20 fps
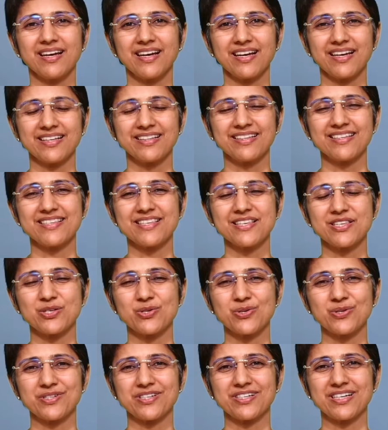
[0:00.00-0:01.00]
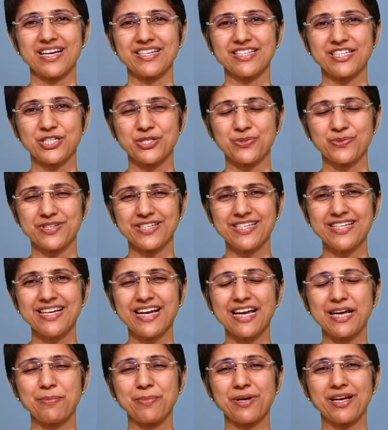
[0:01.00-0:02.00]
Hi, this is Dr. Rajeshwari.
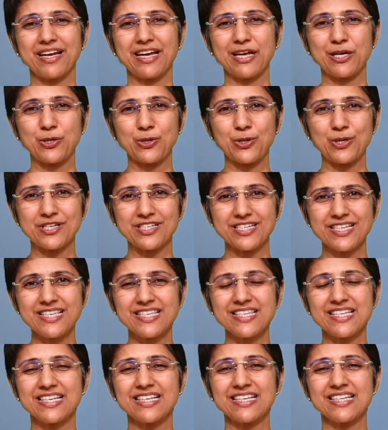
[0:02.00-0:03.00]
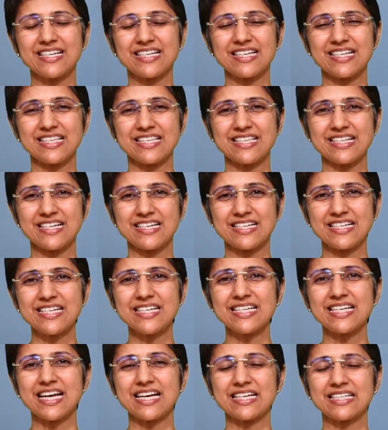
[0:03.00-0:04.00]
I am a gynecologist, senior
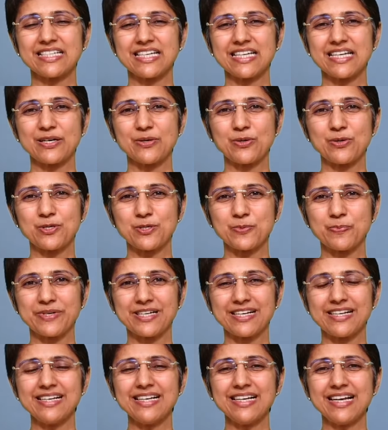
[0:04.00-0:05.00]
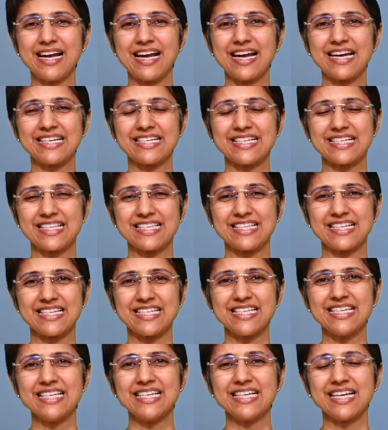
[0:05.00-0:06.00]
consultant at Care Hospital, High Tech
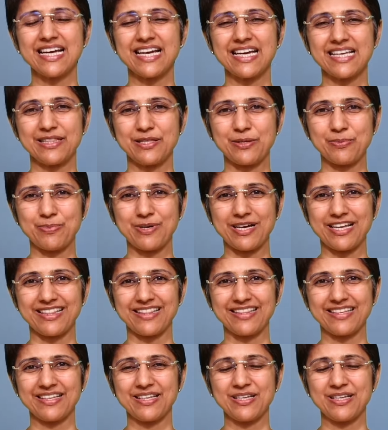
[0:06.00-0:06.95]
City, Hyderabad.